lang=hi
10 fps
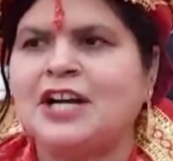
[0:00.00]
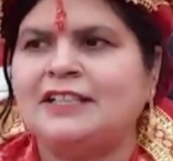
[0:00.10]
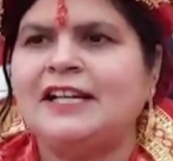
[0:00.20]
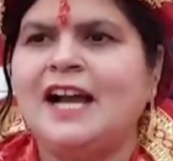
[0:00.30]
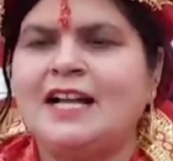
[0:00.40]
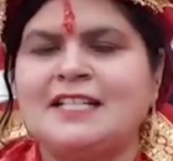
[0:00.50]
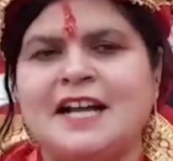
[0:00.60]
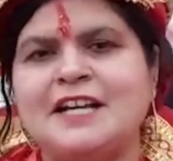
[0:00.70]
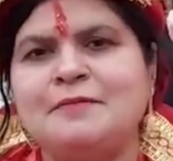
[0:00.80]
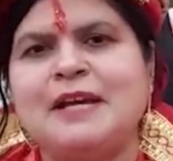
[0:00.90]
शक्ति आज
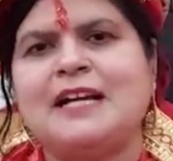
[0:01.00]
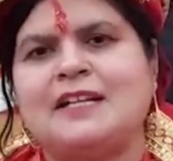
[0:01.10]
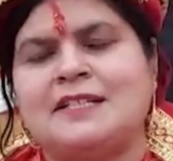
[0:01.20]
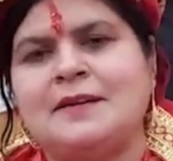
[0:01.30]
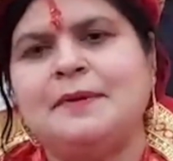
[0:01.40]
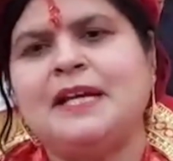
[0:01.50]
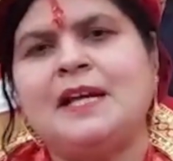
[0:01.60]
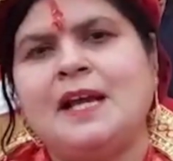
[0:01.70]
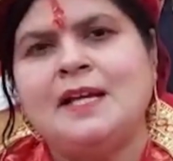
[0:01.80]
कहीं भी किसी भी